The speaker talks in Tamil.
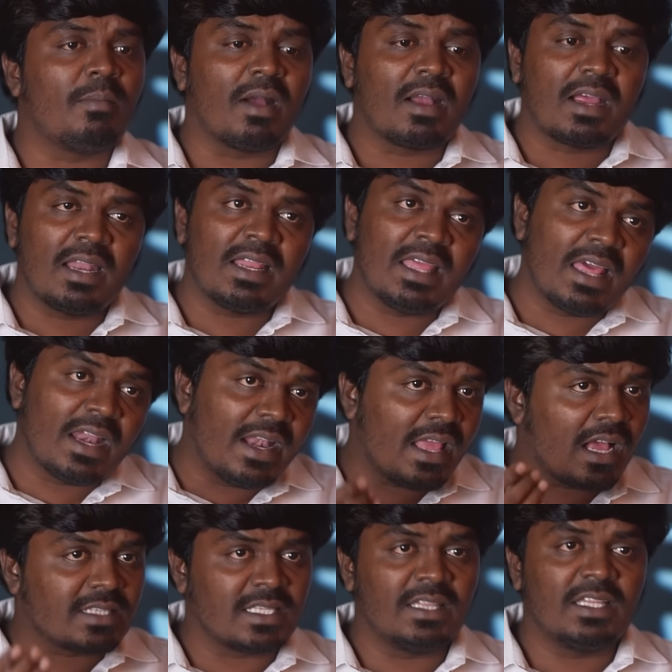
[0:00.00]
மக்களை
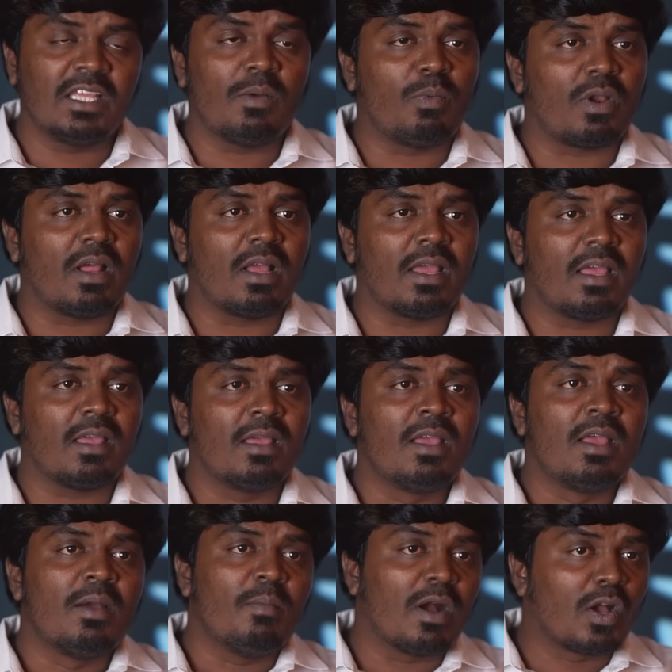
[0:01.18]
நேரடியாக சந்திக்க போகிறாங்க
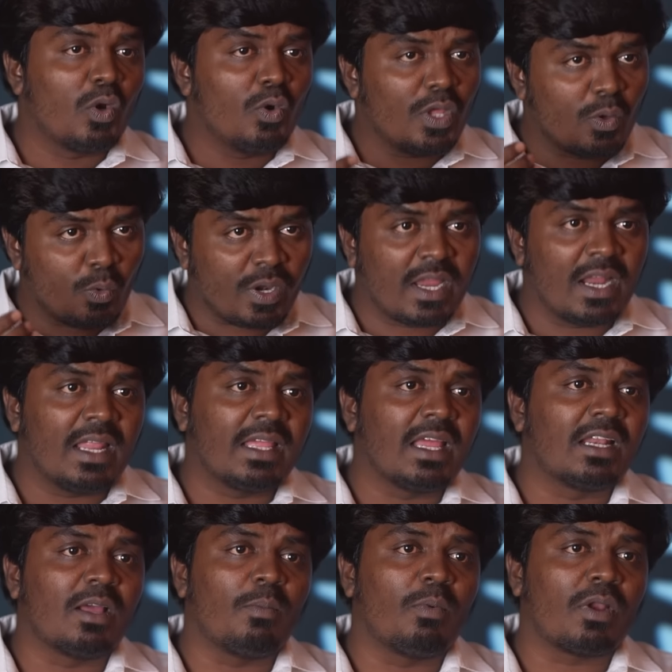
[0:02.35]
மக்களுடைய குறைகளை
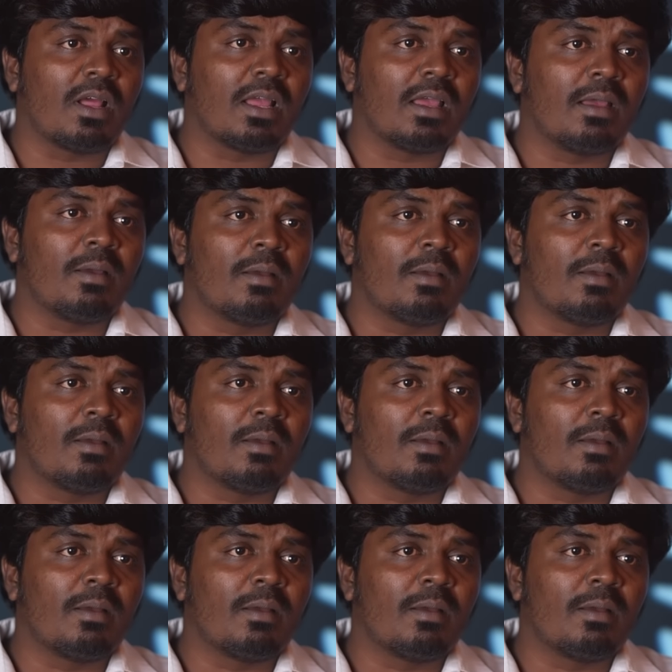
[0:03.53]
கேட்க போகிறாங்க